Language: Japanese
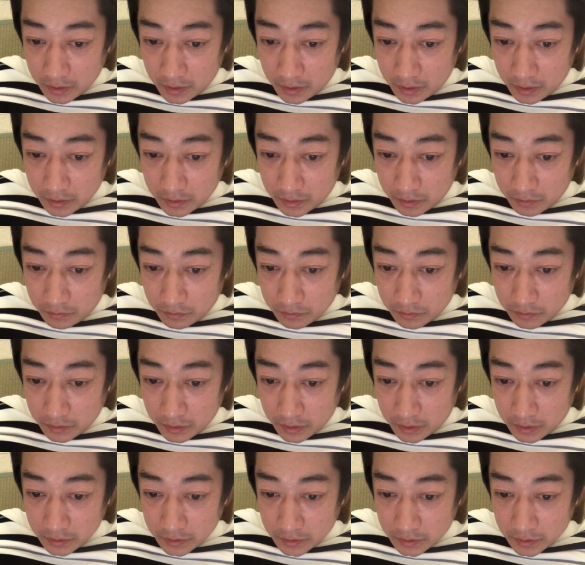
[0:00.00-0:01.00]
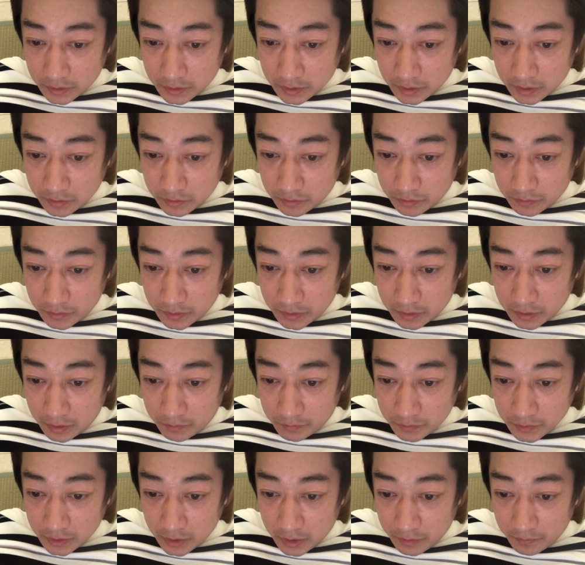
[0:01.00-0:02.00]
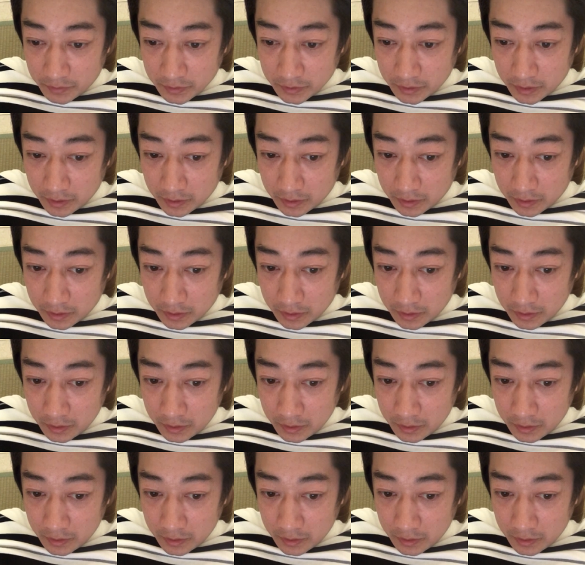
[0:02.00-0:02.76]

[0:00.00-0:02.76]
変えたことで安心した人もいるかもしれませんが